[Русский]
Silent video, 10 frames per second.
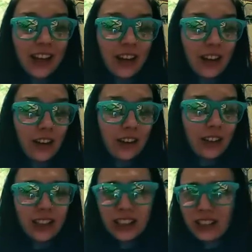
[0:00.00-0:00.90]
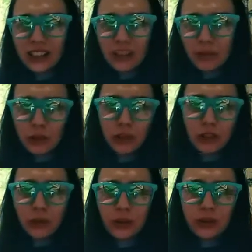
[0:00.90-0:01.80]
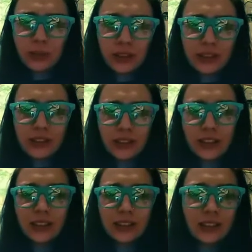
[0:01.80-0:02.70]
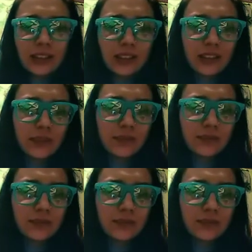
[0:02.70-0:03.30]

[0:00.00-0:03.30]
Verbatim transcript: А, и какие-то там, может, народные песни, так, знаете,